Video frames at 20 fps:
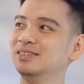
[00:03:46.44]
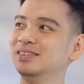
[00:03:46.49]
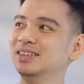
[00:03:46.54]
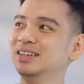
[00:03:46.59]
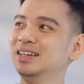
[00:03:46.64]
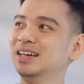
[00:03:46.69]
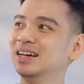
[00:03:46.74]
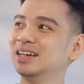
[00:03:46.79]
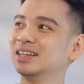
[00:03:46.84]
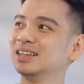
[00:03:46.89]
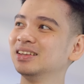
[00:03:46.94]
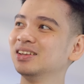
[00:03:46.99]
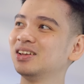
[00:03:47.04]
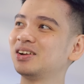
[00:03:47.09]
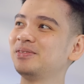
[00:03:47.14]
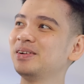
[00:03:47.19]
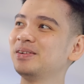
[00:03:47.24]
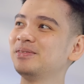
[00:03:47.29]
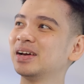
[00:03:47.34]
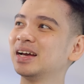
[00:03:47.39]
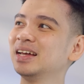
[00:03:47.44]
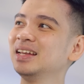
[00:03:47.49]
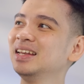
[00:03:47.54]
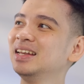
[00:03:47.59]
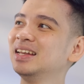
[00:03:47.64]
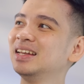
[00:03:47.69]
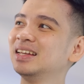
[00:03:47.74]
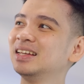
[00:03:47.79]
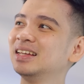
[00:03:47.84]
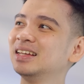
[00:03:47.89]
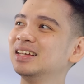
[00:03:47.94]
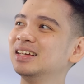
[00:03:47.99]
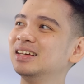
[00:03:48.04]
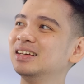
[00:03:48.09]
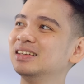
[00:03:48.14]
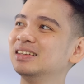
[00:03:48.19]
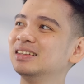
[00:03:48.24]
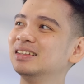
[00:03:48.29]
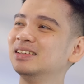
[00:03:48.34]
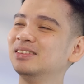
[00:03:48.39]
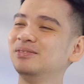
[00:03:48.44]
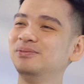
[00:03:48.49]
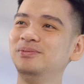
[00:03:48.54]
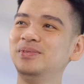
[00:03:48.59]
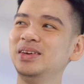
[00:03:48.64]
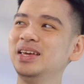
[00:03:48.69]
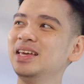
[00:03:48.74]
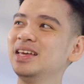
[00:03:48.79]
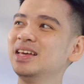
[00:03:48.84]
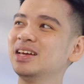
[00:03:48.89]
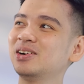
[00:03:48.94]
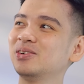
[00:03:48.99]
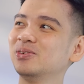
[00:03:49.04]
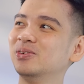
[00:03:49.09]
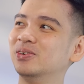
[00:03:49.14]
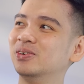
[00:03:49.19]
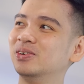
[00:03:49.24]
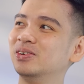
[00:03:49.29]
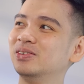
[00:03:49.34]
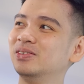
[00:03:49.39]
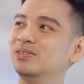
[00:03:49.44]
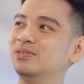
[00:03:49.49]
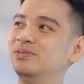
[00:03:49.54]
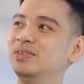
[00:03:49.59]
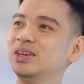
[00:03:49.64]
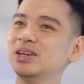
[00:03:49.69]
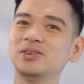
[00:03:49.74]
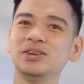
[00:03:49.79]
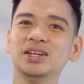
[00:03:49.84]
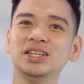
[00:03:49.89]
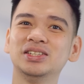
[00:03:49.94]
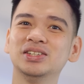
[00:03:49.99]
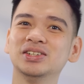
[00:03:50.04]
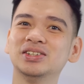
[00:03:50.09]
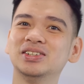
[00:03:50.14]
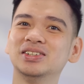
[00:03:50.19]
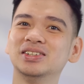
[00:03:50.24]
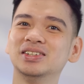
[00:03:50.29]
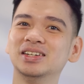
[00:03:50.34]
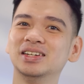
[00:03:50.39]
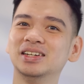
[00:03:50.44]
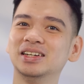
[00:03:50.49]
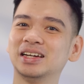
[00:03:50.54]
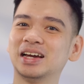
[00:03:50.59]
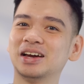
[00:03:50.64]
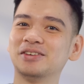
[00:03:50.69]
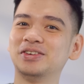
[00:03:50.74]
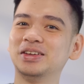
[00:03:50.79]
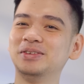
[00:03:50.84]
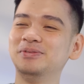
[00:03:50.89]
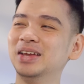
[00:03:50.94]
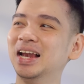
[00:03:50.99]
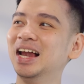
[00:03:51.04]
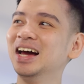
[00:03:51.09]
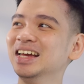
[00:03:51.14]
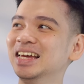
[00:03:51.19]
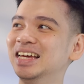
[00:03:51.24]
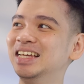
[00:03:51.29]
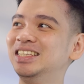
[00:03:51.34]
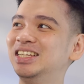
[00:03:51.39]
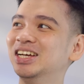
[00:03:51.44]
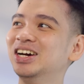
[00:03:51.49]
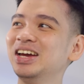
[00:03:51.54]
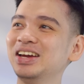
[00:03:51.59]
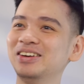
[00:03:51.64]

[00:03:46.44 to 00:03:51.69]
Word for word: Iya, telur bebek kan? Biru. Biru. Biru hijau? Kevin bilang hijau,